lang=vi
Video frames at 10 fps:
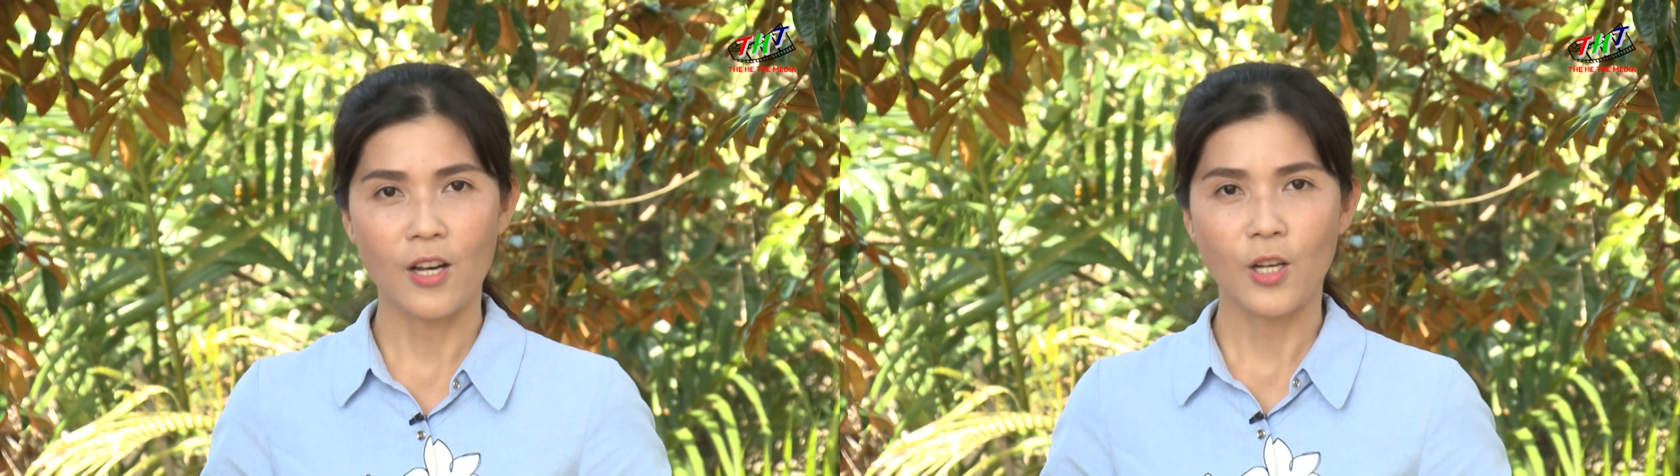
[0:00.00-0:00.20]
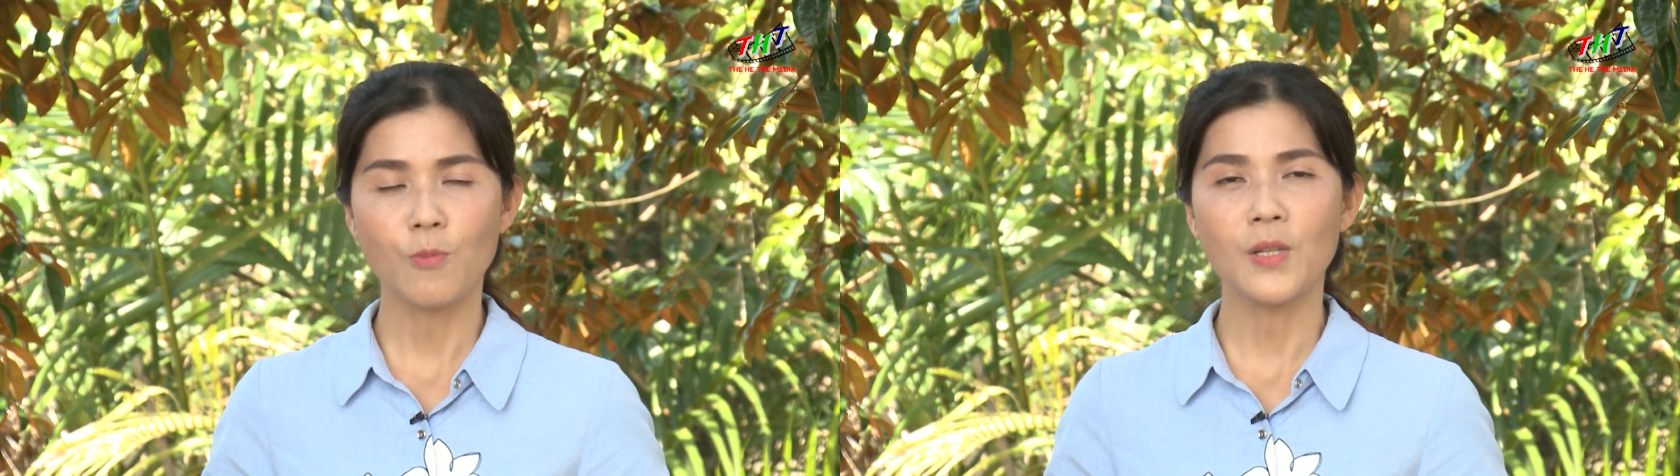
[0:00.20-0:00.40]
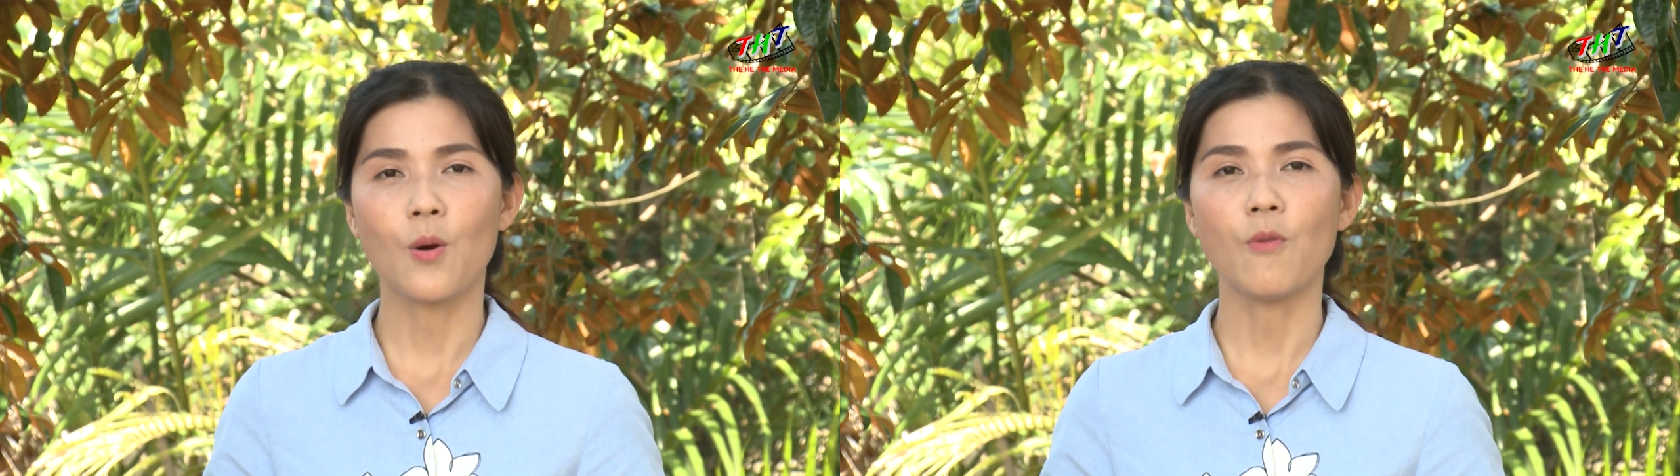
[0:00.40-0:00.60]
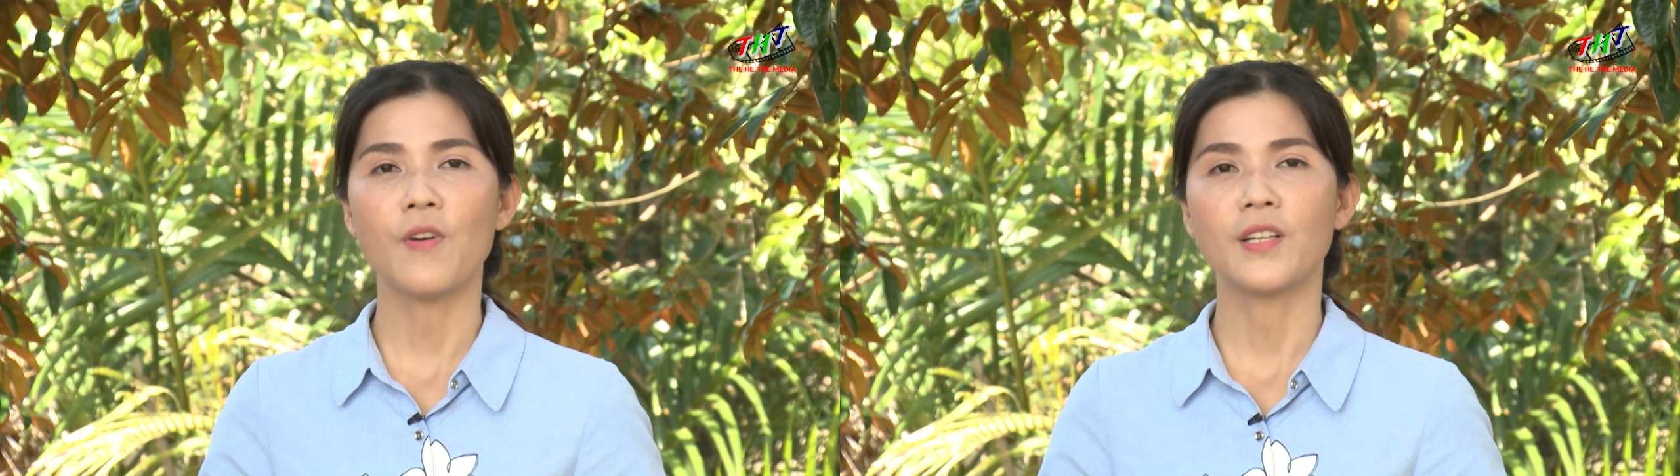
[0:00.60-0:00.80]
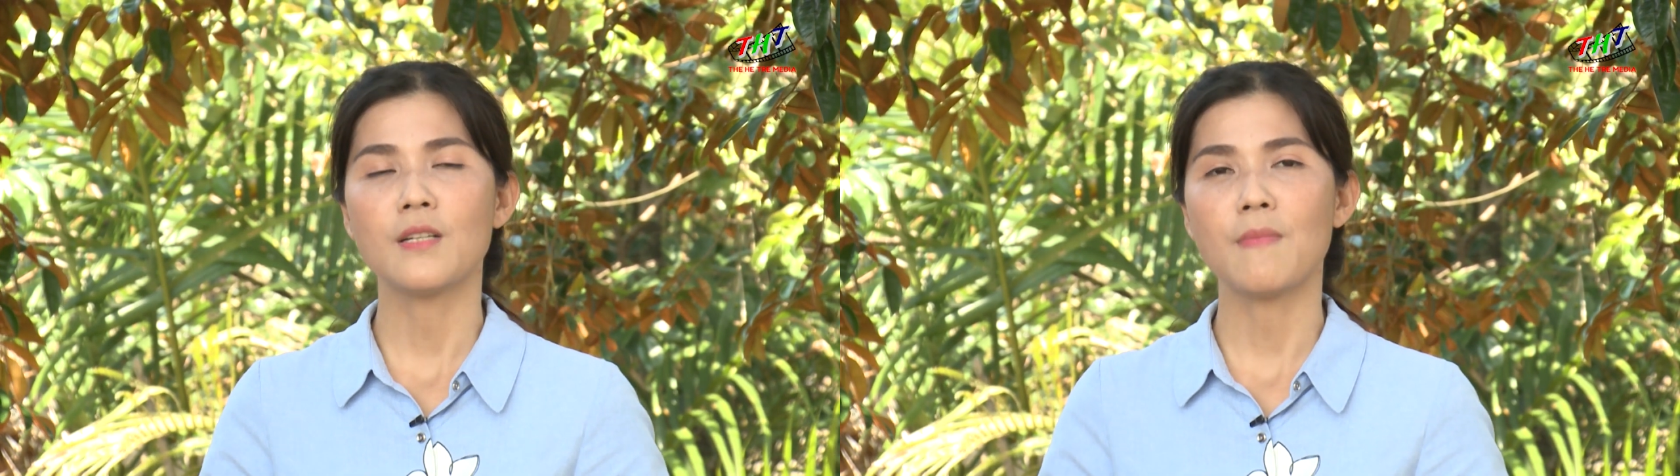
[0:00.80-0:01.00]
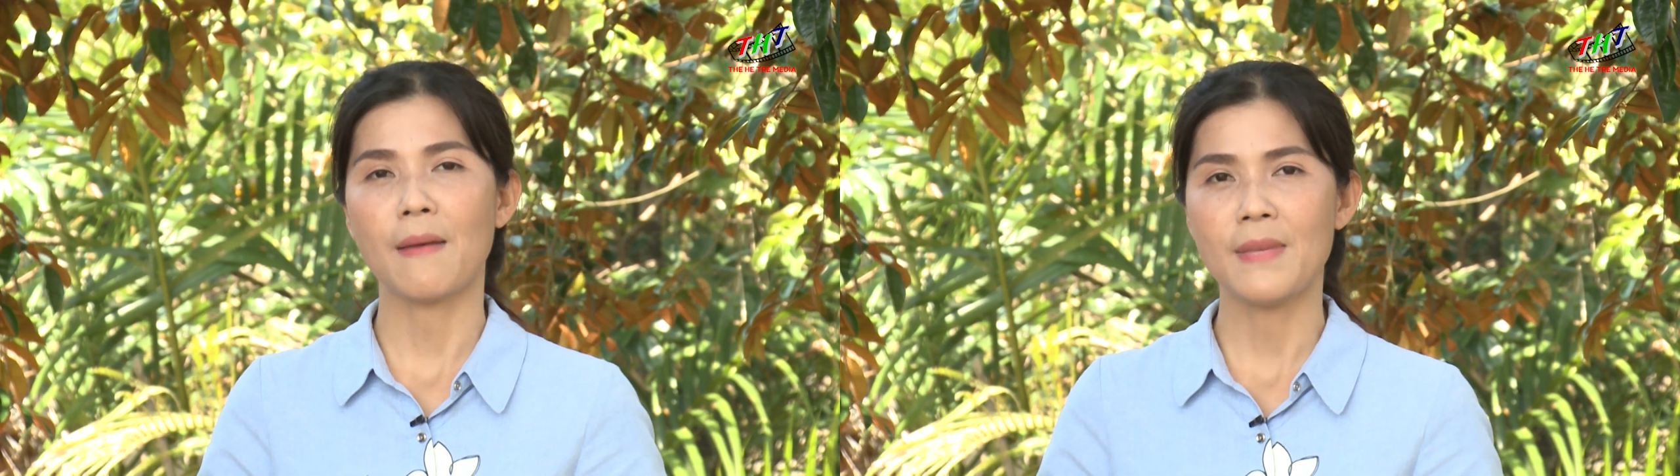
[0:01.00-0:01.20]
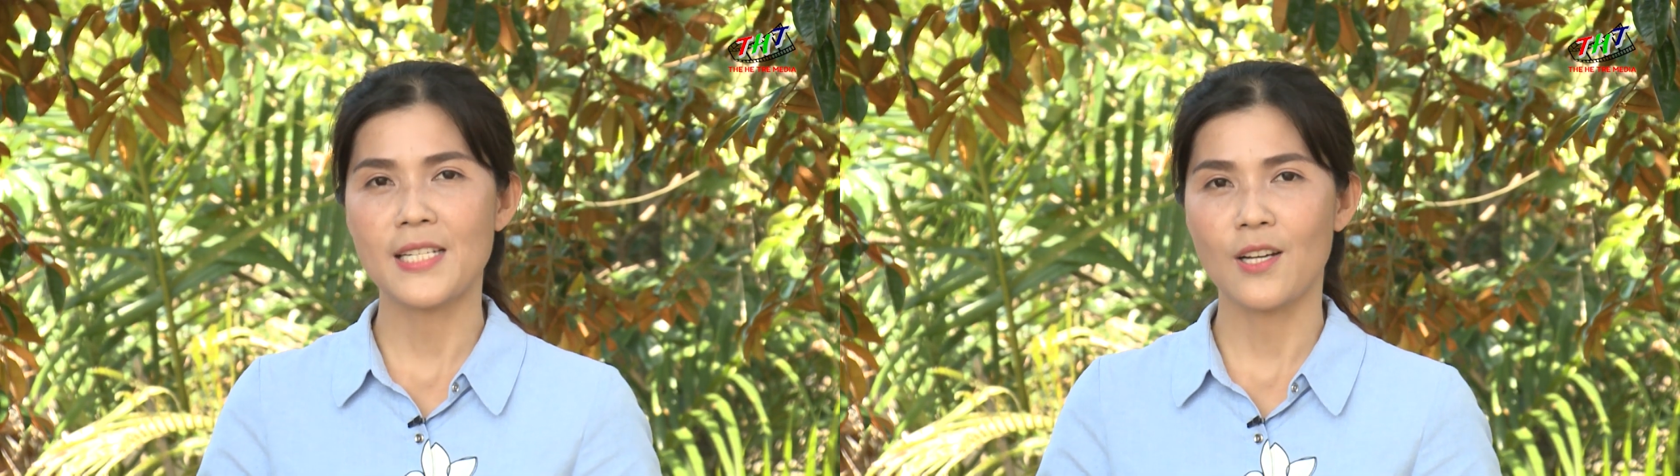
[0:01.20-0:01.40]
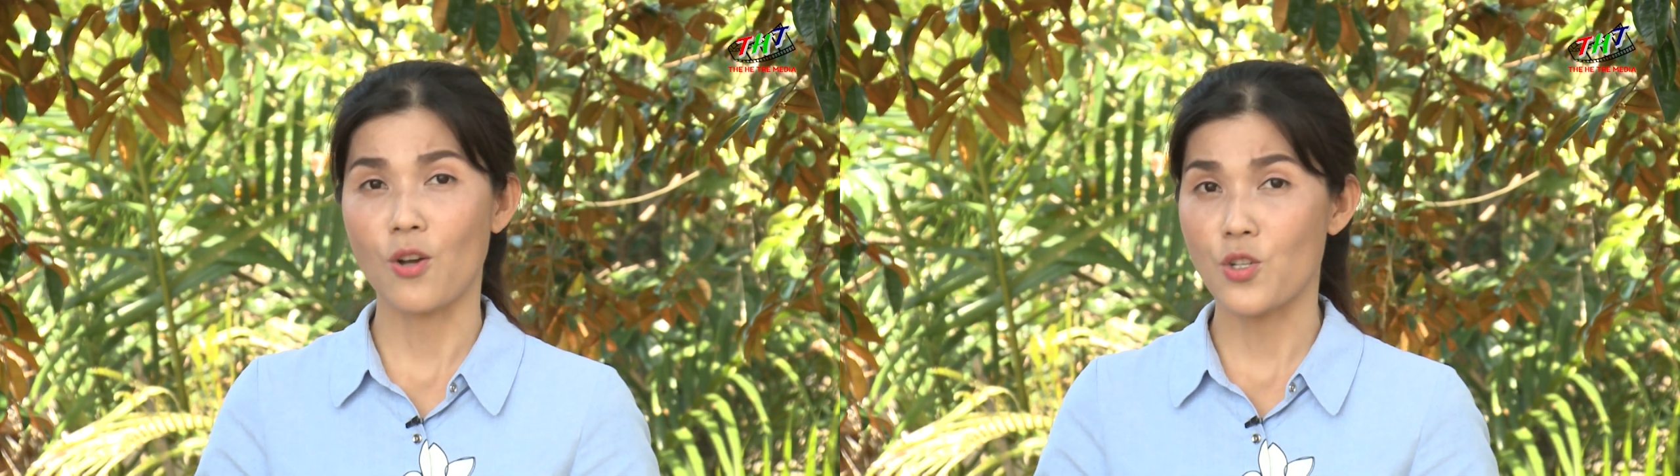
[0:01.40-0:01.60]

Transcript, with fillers: Công ty cổ phần thương mại Bia Sài Gòn